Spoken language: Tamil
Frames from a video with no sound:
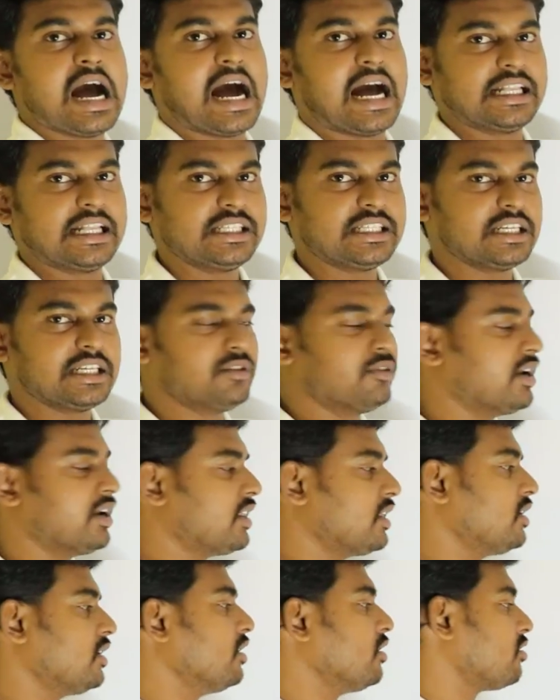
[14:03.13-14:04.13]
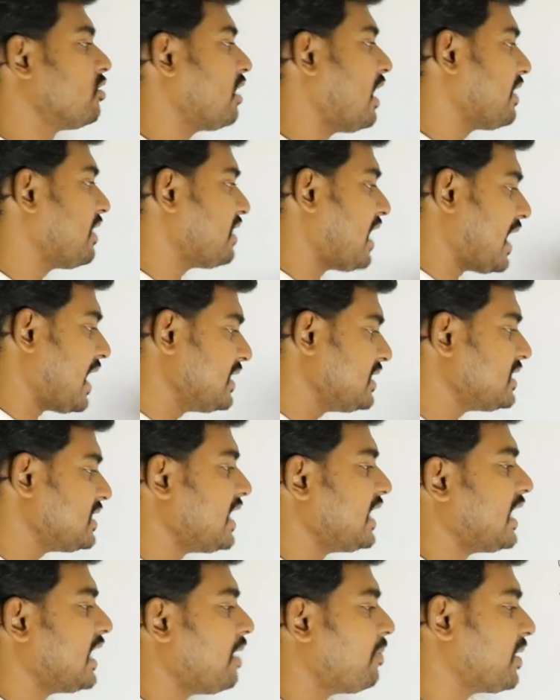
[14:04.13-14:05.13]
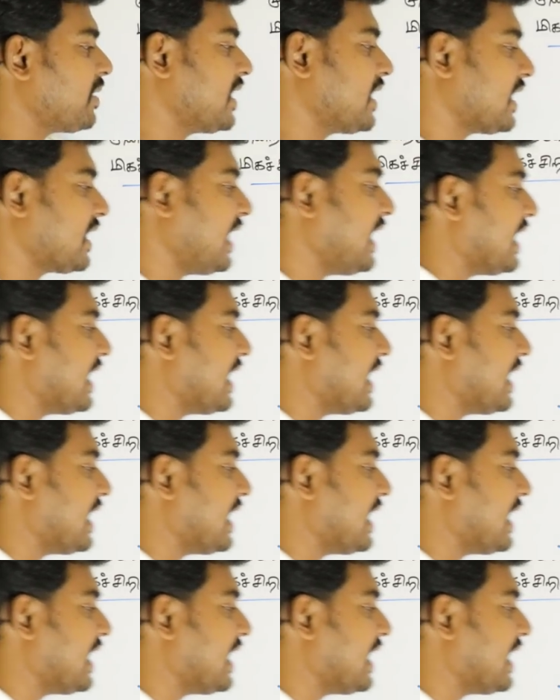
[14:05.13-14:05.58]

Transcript: அஞ்சுன்னு வருது ஸோ அந்த அஞ்சை என்ன பண்ணிடுங்கன்னா